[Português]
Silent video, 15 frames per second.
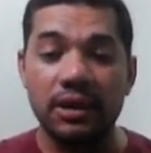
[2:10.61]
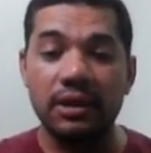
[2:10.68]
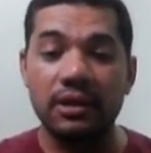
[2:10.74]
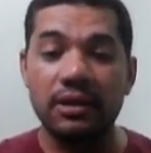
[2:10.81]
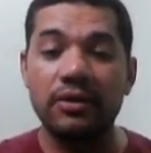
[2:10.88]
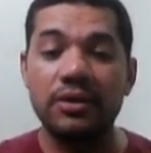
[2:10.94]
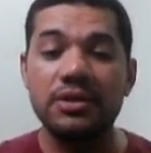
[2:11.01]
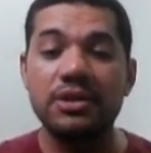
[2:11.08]

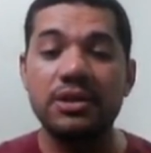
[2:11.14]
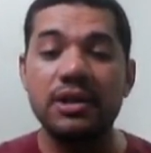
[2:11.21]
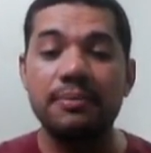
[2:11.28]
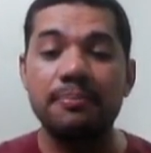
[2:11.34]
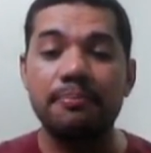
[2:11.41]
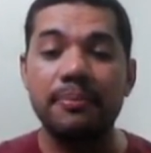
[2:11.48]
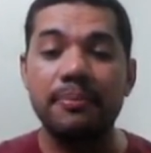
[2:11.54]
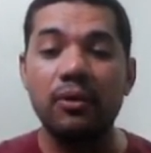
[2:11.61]
Então, a gente
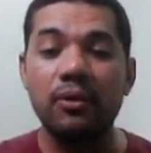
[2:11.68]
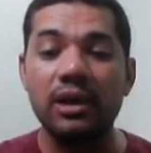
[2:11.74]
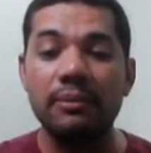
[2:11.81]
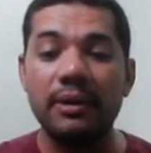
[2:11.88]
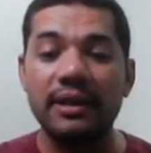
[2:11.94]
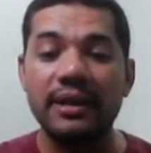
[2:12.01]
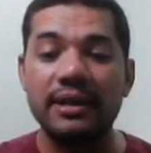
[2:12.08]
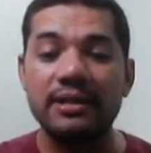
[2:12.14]
pegou a
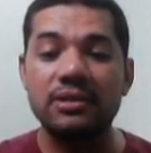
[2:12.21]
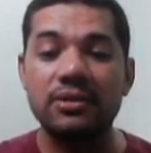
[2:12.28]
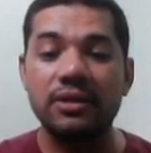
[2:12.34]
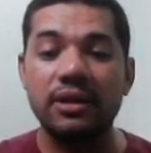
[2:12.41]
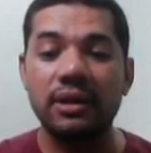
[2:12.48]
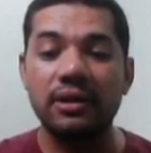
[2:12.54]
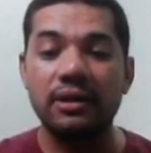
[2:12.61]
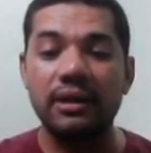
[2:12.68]
alimentação
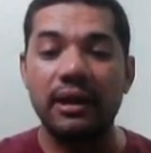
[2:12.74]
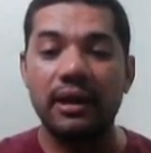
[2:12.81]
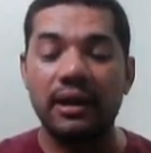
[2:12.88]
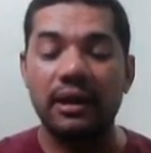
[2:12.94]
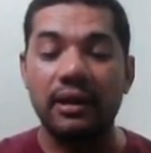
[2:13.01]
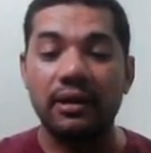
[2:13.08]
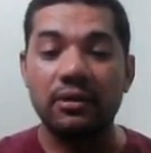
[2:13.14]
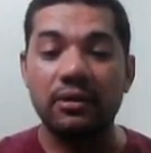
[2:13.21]
aqui ó,
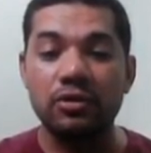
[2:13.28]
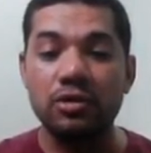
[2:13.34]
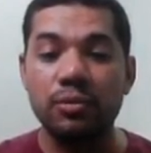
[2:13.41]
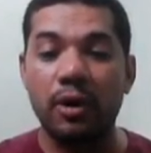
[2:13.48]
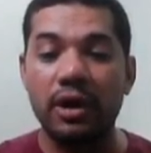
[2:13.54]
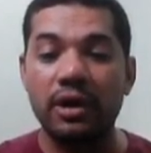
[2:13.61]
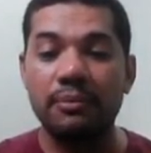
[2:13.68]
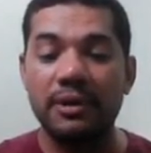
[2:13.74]
da, dos
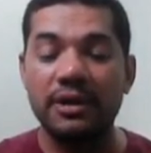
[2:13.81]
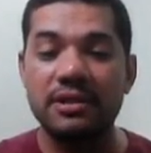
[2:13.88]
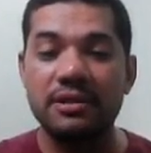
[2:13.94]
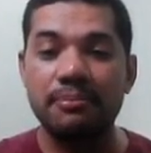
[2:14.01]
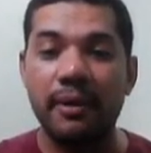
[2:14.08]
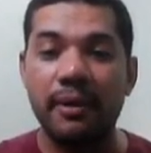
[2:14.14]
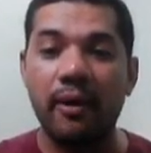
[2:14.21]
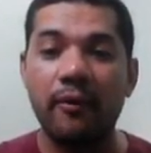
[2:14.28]
borne
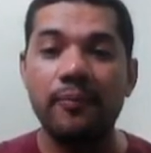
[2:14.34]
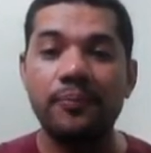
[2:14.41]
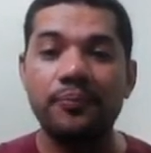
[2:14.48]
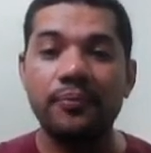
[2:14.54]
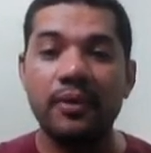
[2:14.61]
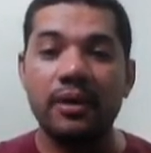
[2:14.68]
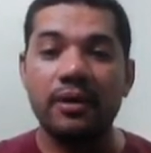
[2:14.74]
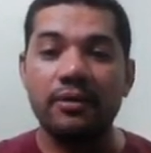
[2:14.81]
principal,